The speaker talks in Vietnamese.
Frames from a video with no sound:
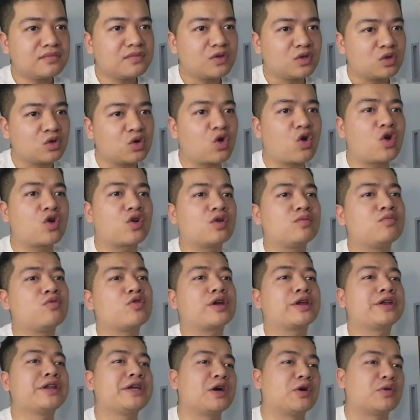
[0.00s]
nó còn có một
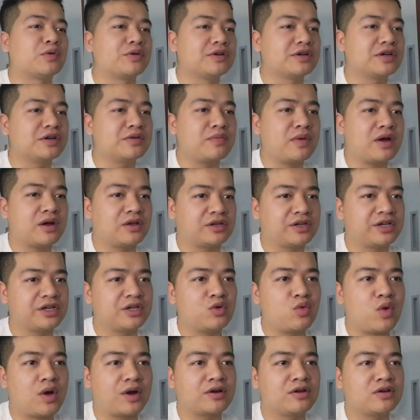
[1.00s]
cái điều nữa mà
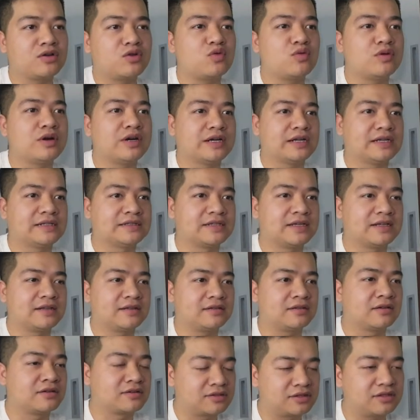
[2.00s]
khiến Hoàng Đức cùng người đại diện
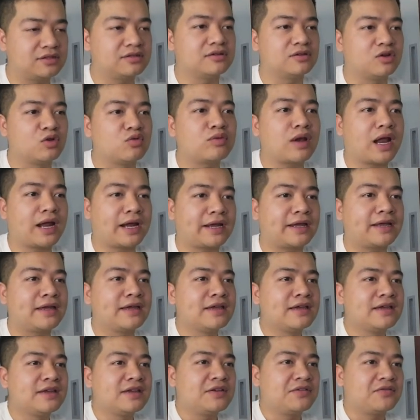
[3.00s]
thực sự lung lay
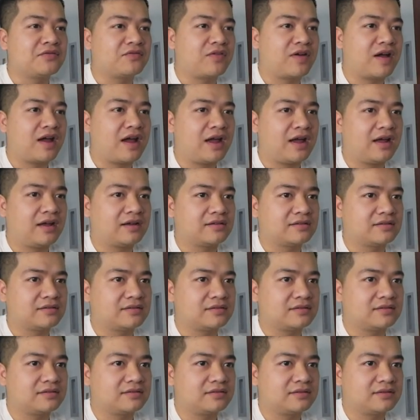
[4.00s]
và
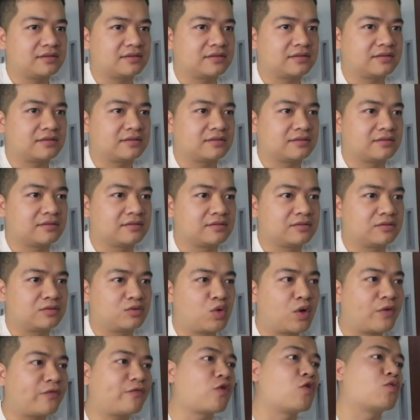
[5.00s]

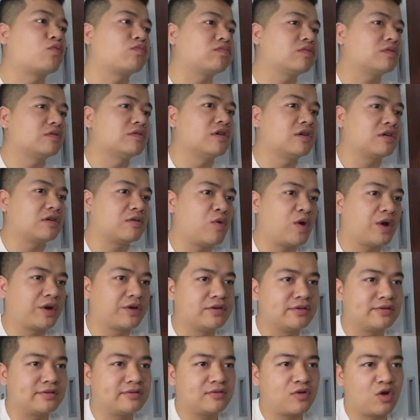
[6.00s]
thuyết phục được Hoàng
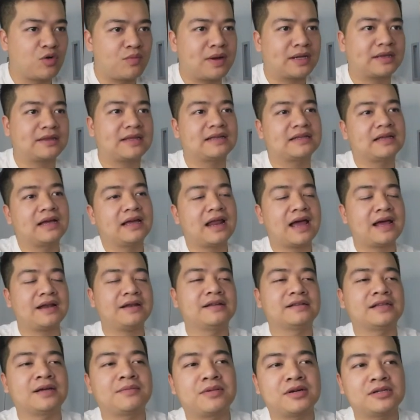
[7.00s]
Đức có mặt tại Thái Lan
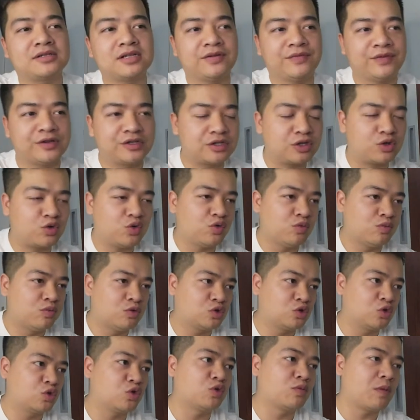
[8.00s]
để thăm cơ sở vật chất của một
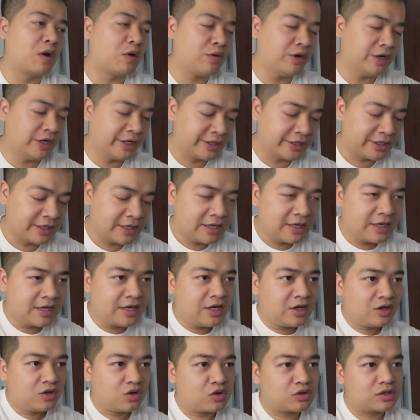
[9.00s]
số đội bóng ở đây.
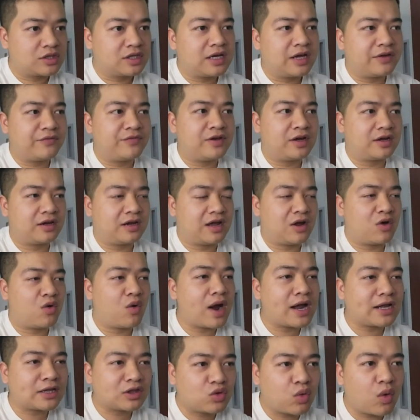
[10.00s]
Đó chính là việc là
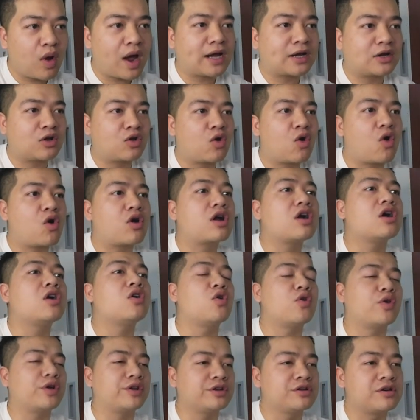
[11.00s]
hoàn toàn có cơ
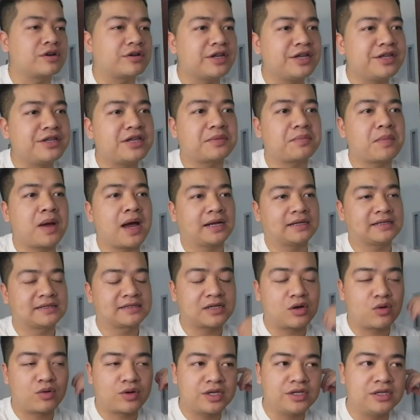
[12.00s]
hội được đi Nhật Bản
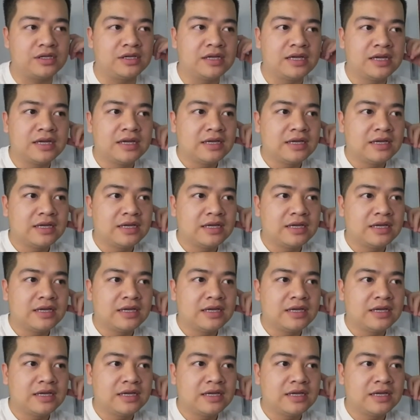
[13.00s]
sau khi